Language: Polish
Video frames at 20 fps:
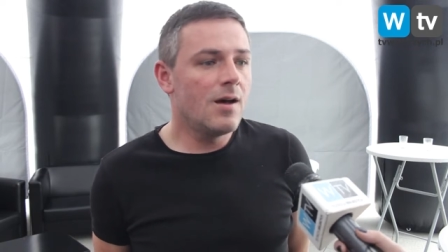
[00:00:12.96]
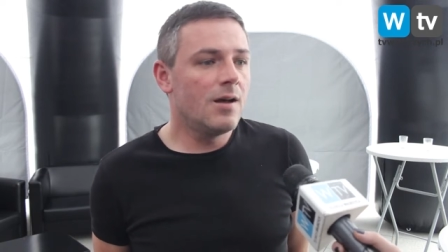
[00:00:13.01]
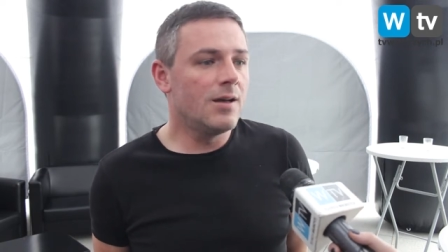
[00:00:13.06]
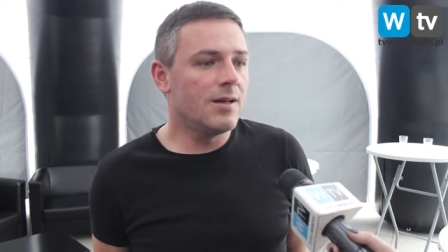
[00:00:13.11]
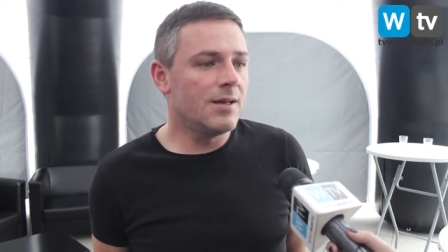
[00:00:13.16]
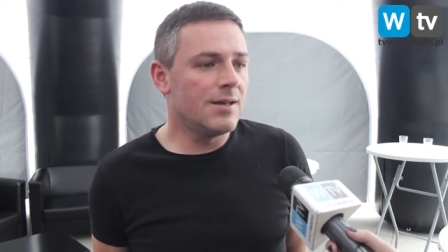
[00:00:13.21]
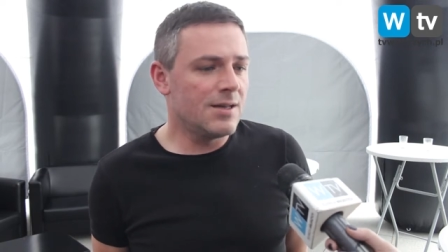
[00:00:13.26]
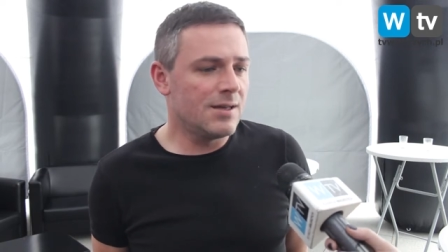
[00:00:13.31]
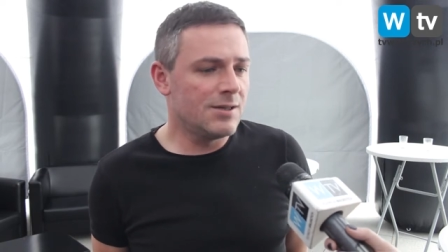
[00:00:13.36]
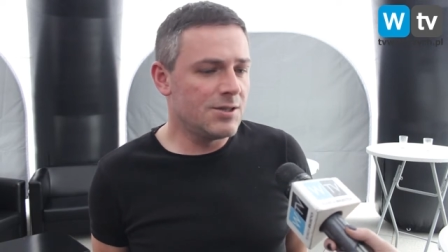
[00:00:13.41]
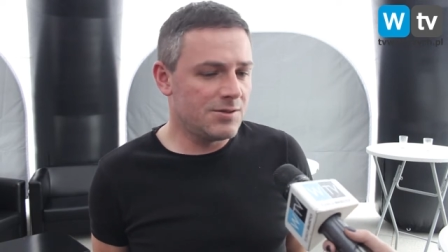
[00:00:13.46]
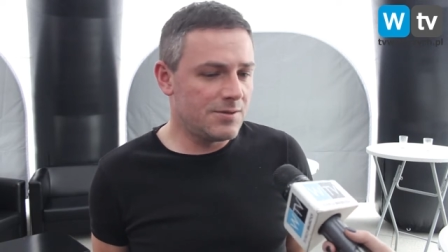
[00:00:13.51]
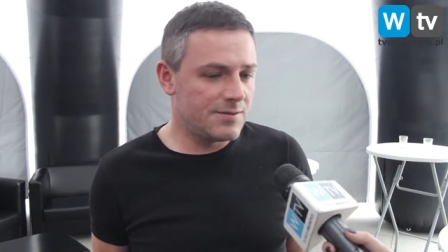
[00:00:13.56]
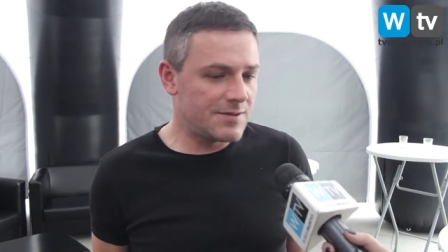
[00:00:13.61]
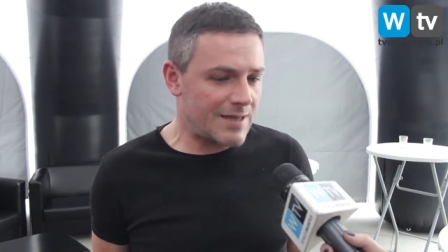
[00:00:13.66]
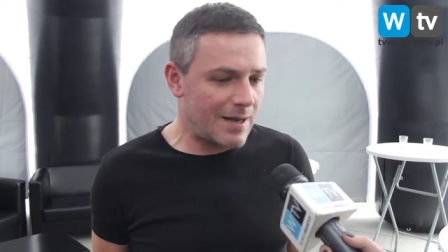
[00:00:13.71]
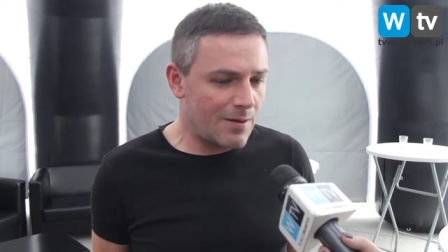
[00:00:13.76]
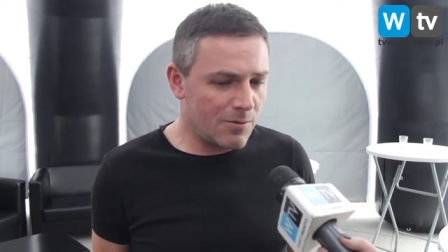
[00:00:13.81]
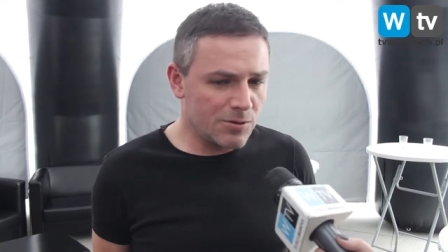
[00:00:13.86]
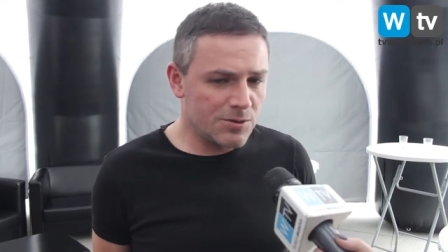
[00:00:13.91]
E,
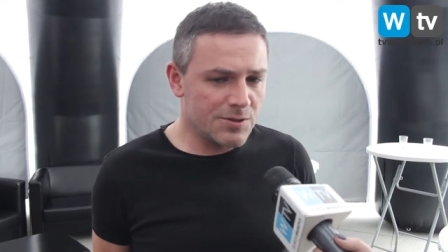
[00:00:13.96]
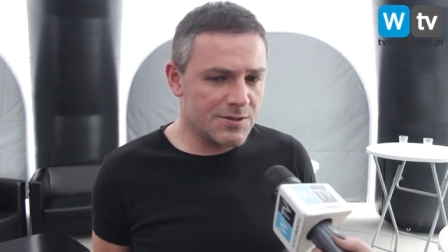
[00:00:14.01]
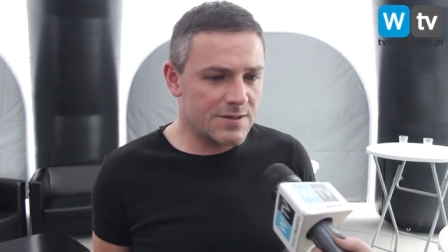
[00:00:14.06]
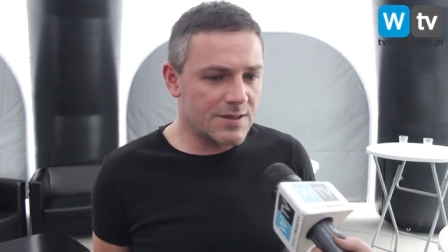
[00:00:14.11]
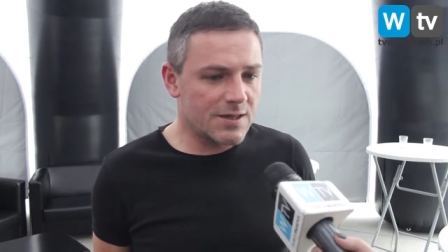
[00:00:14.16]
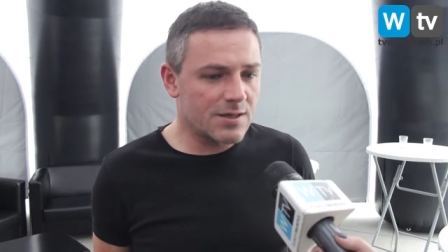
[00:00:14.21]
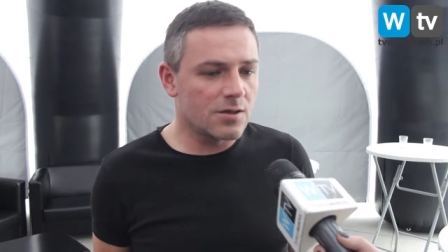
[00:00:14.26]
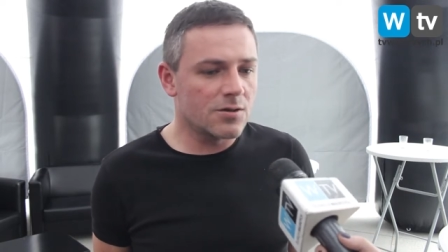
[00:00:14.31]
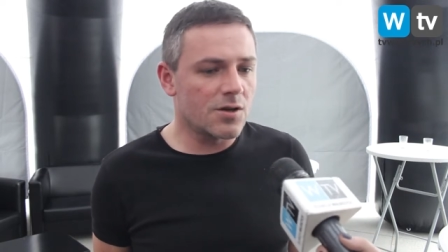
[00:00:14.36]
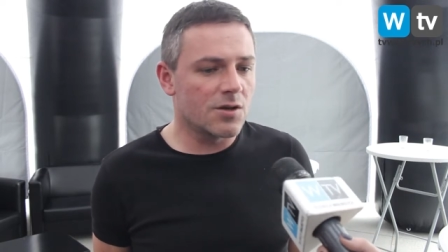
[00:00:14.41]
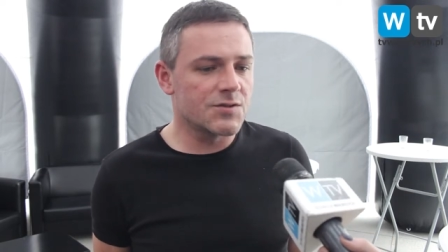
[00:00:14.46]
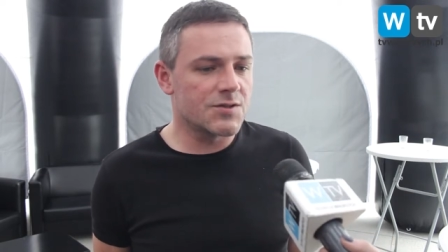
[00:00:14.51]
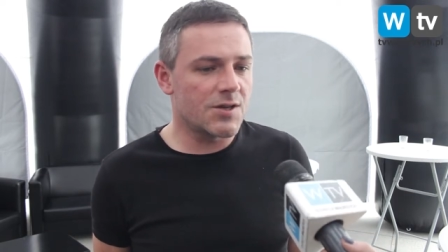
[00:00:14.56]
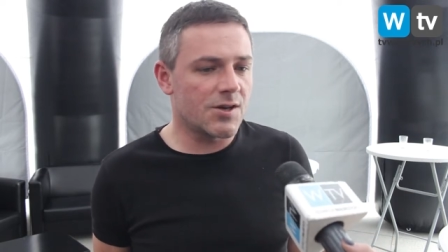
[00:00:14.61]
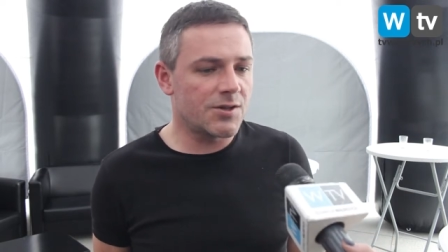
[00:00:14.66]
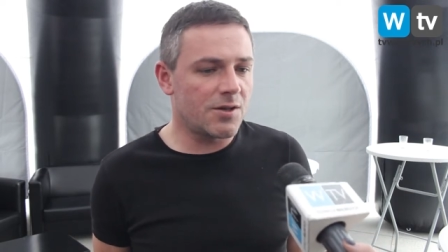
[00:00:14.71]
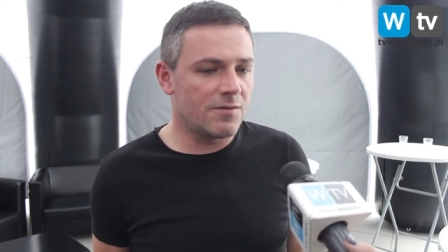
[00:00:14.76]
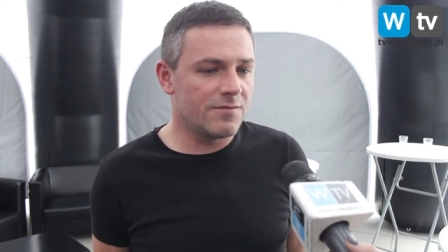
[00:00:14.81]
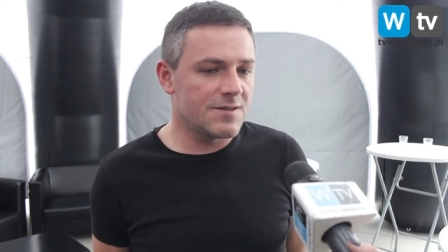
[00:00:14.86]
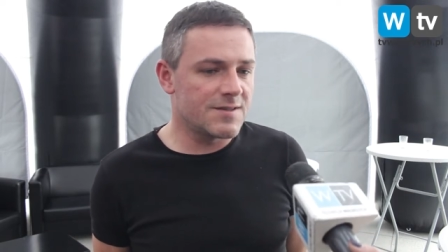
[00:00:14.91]
cały cykl
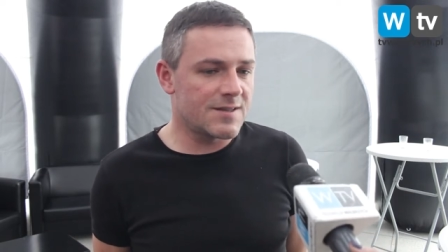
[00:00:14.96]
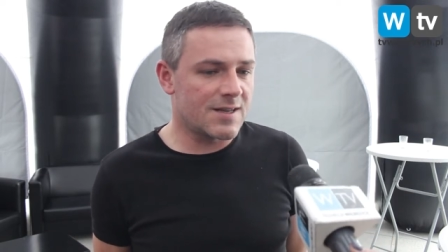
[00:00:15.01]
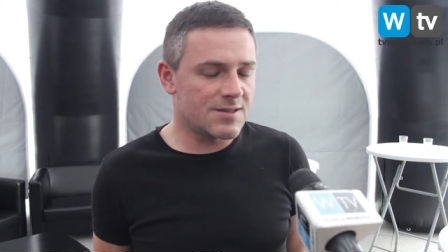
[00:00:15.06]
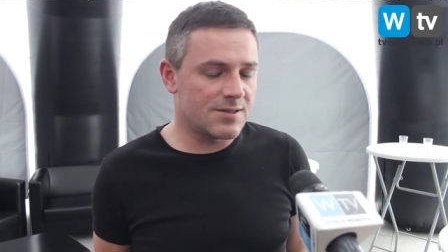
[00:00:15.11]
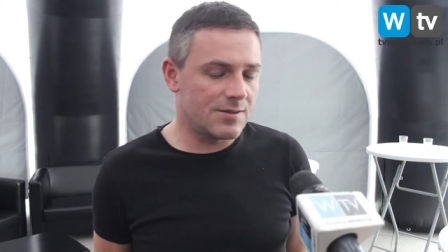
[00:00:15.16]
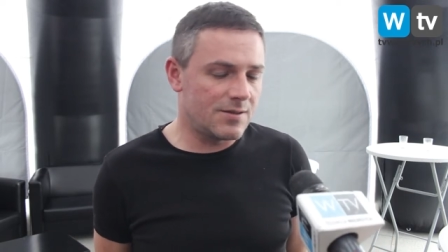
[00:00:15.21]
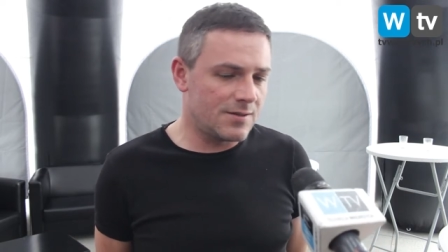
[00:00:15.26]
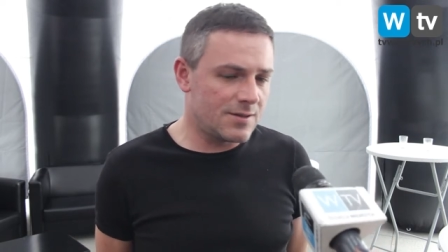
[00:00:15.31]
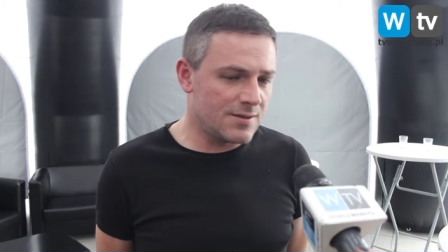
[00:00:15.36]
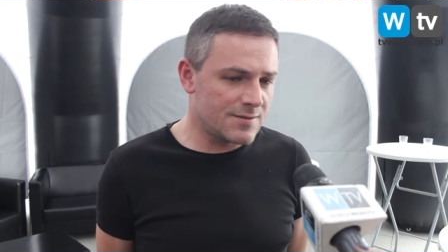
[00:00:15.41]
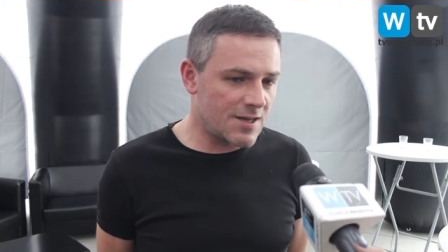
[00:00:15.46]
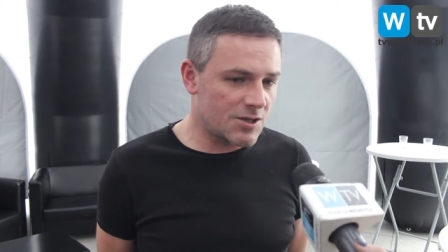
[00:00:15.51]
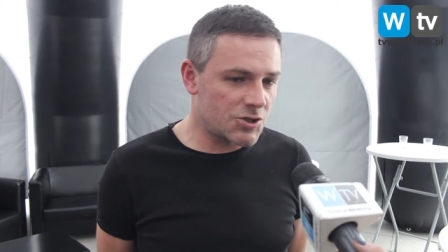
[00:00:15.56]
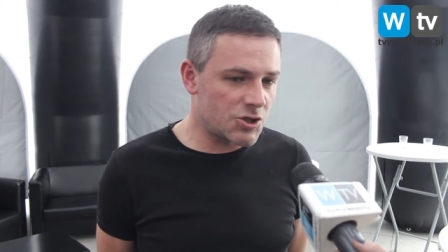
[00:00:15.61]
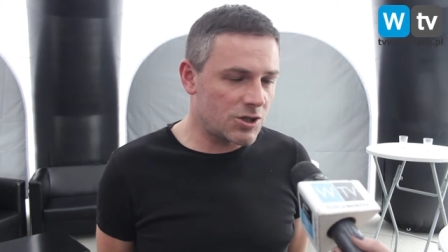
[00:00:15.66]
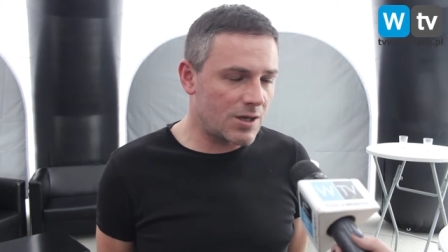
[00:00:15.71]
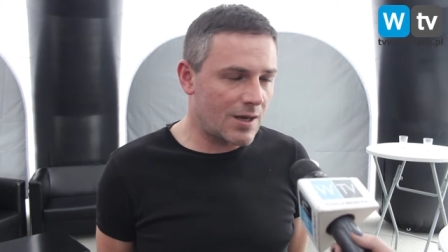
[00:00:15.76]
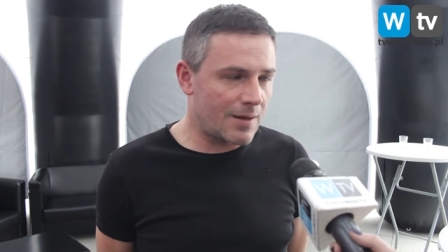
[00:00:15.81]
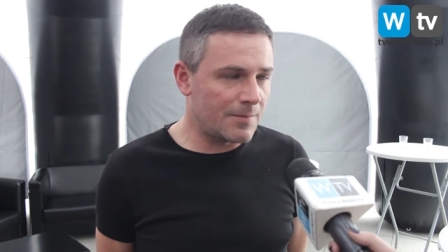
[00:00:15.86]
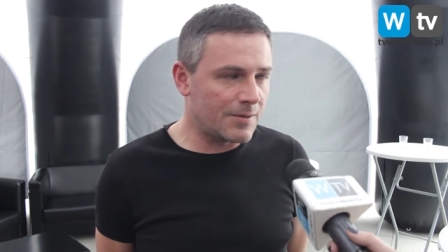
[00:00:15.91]
koncertowy
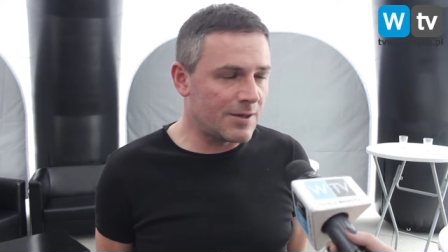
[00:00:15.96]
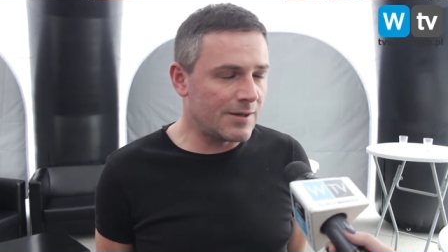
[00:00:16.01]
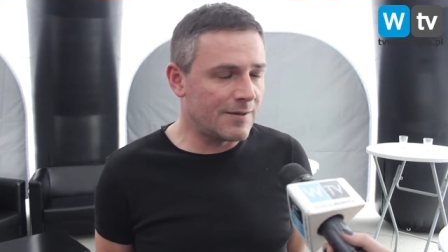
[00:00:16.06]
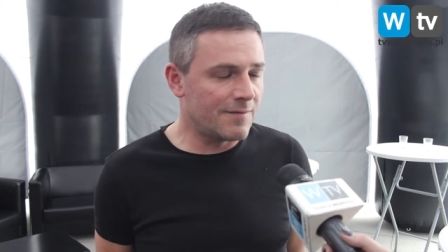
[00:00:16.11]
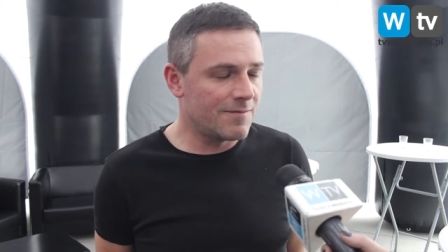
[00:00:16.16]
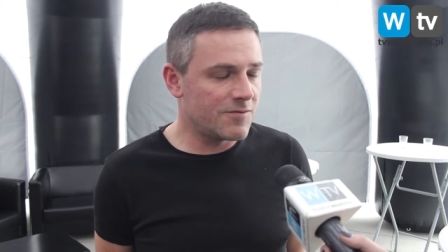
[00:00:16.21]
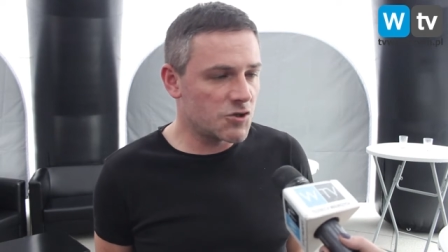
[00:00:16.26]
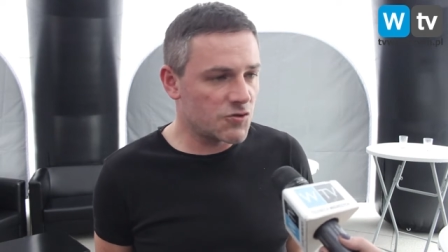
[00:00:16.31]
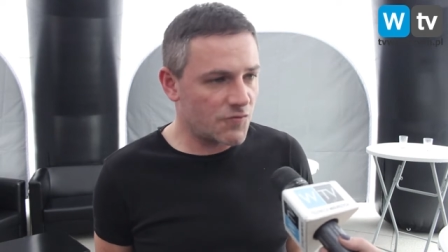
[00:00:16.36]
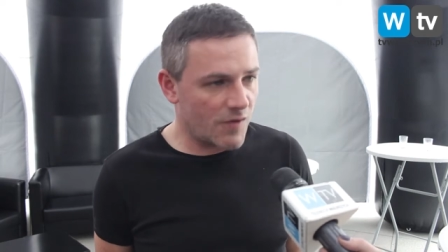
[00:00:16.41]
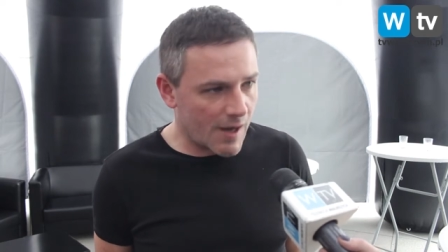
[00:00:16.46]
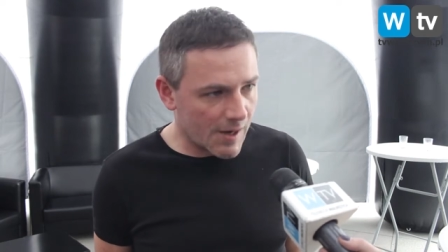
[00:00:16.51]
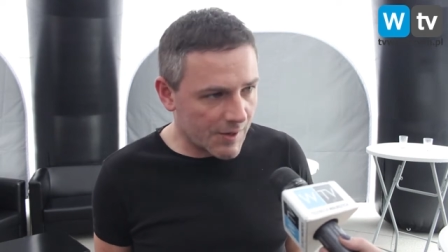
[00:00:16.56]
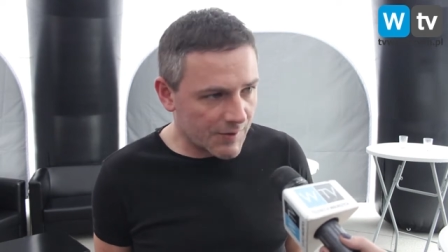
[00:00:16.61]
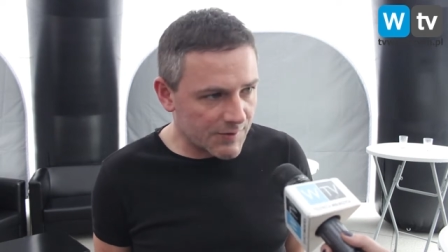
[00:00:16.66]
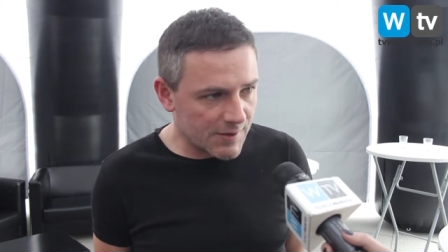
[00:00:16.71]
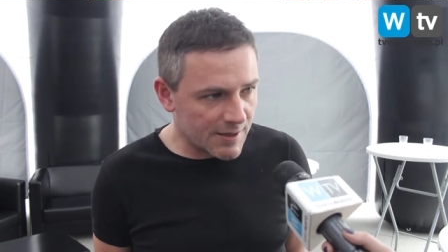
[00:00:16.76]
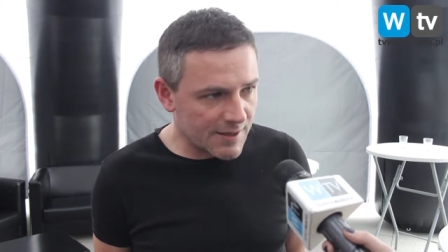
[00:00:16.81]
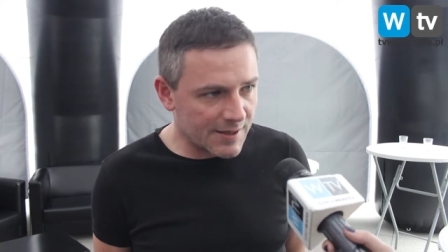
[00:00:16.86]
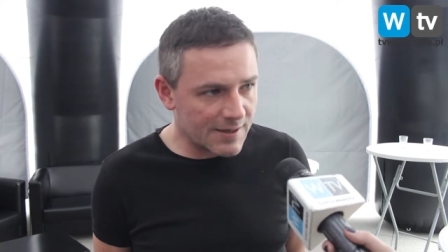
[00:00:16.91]
zaczynamy w
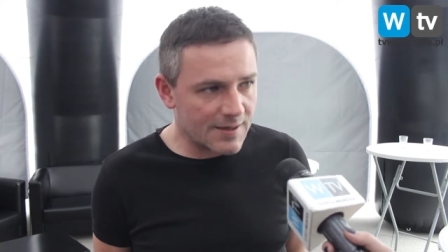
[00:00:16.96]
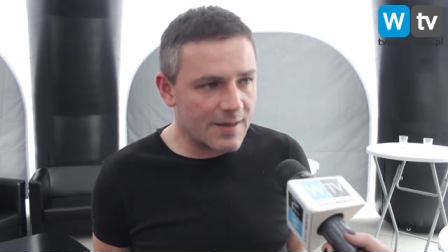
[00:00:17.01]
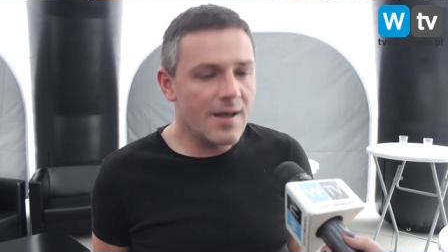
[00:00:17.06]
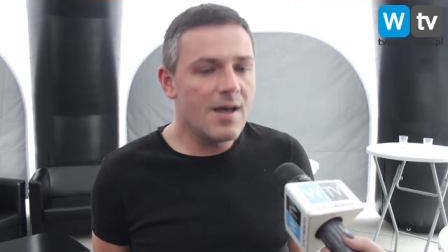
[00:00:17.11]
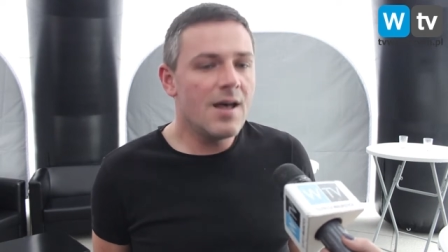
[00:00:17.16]
czwartek